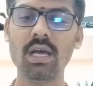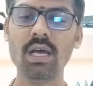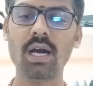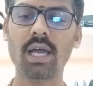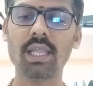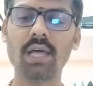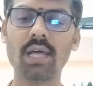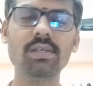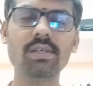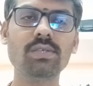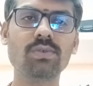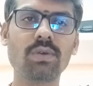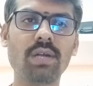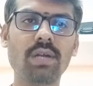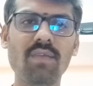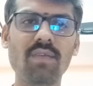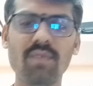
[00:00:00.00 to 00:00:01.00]
அதாவது
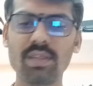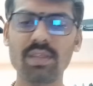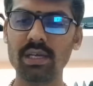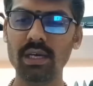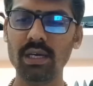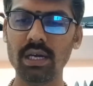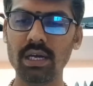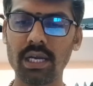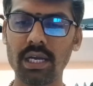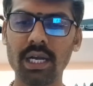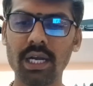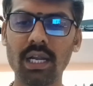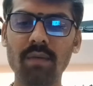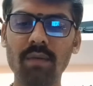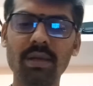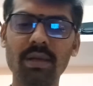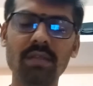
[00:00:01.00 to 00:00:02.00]
சுக்கரன் வந்து
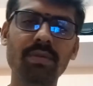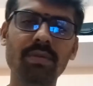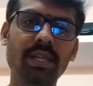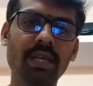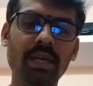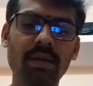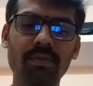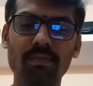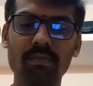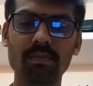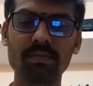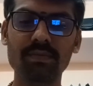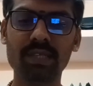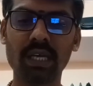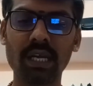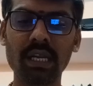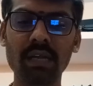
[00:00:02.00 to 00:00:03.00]
ரெண்டாம் அதிபதி
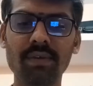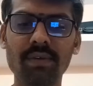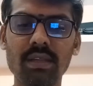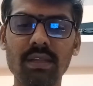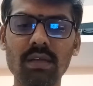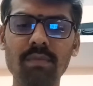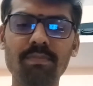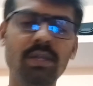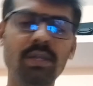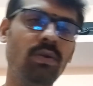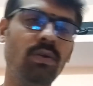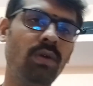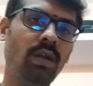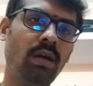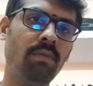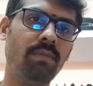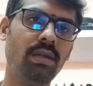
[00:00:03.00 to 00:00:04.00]
சனி வந்து
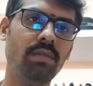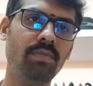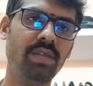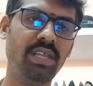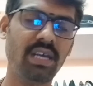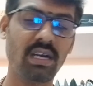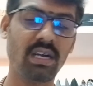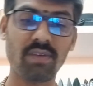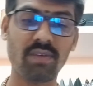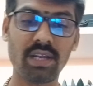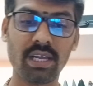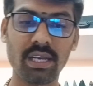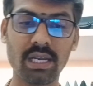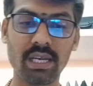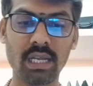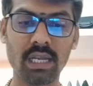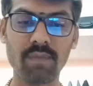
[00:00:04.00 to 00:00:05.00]
பதினொன்றாம் அதிபதியாக
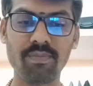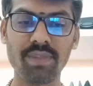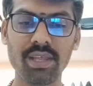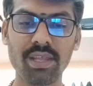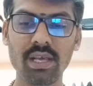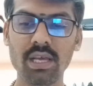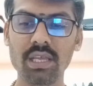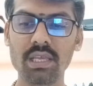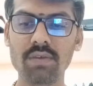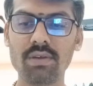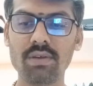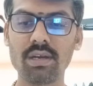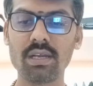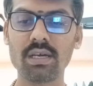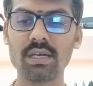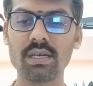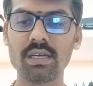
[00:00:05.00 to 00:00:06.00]
வருகின்றார்
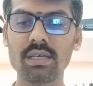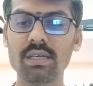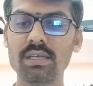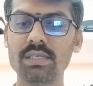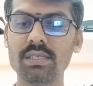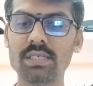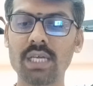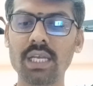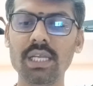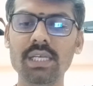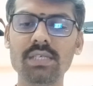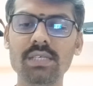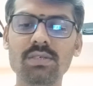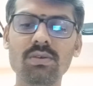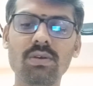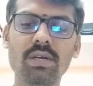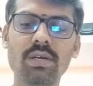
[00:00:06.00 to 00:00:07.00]
இவர்களுக்கு சனி
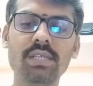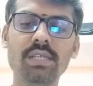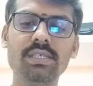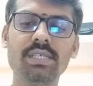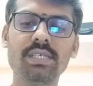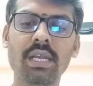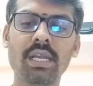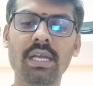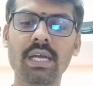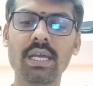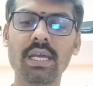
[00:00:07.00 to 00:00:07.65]
சுக்கரன் சேர்க்கை